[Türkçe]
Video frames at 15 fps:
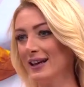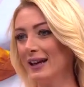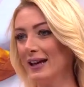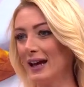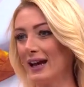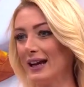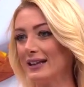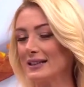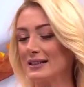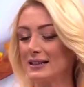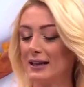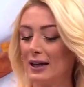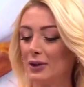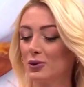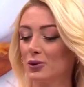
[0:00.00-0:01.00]
Hı -hı. Herkesin
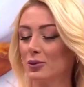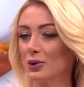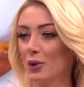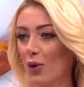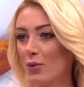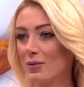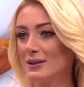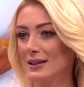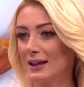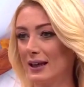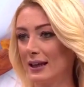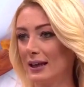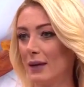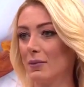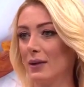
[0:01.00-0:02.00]
gardırobunda olması
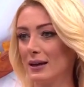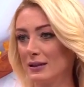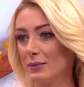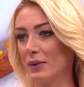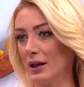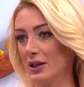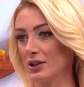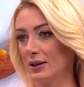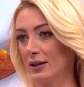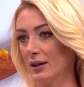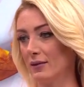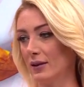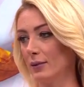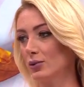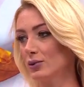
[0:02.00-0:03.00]
gereken bazı parçalar
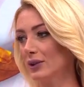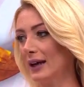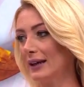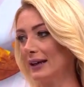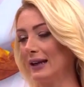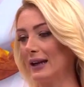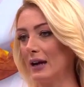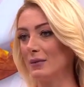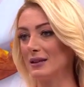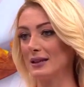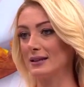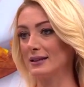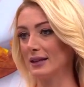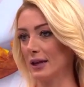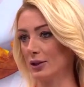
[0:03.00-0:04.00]
var. Bunlar neler? Mesela
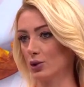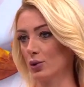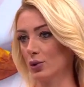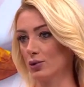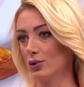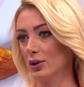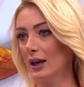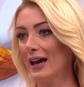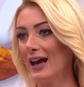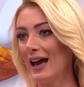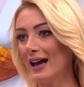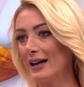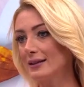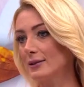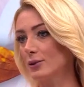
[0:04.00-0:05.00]
trench coat.
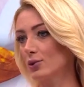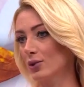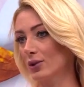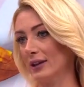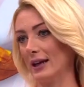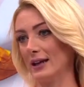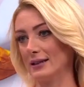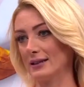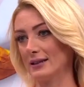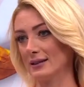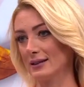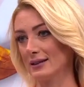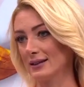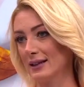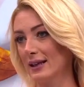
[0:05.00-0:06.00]
Her sezon
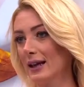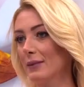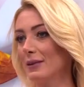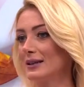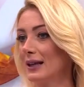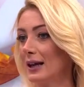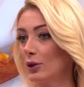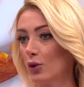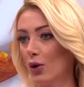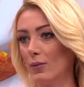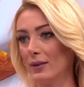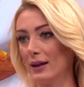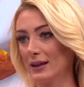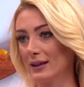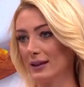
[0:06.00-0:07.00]
giyersiniz. Hı -hı. Mesela
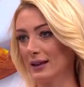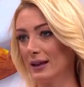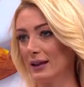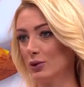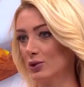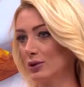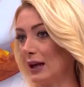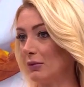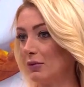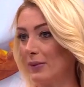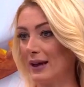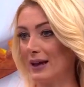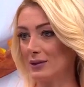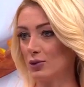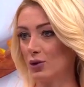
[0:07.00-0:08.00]
gömlek. Güzel bir
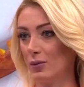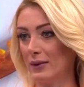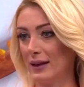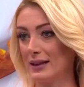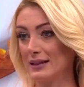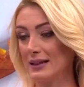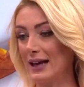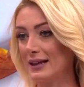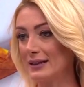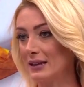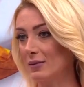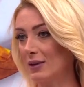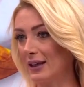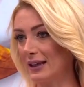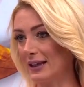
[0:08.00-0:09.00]
beyaz gömleğiniz her
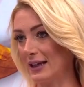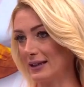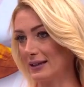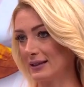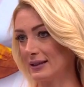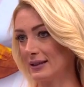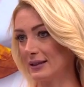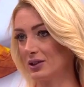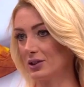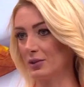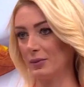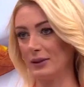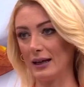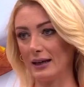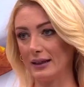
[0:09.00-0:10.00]
zaman giyersiniz.
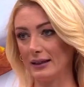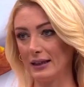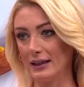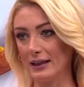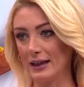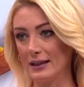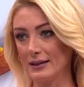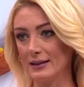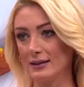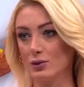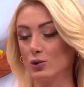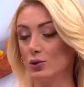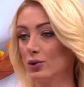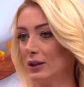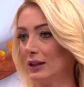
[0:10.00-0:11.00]
Şık bir yerde de giyersiniz,
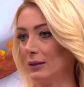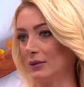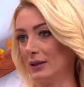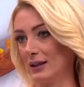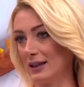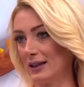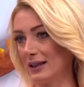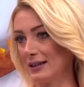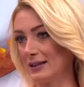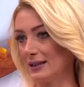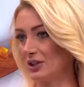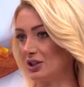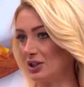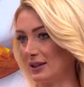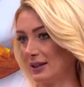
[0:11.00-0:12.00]
günlük giyimde de
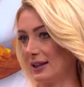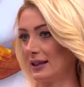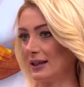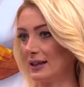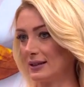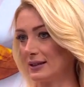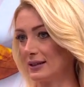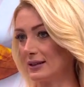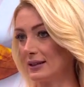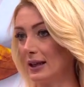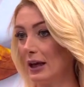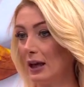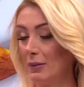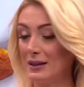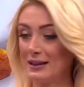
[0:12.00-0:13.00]
giyersiniz, jeanle giyersiniz.
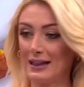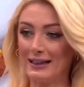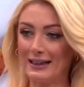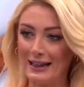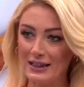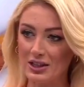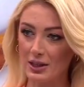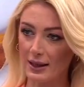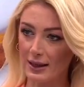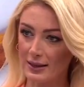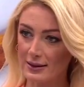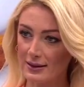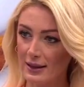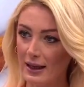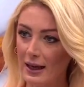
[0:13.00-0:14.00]
Mesela deri
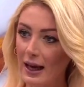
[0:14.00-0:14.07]
ceket. Hı -hı.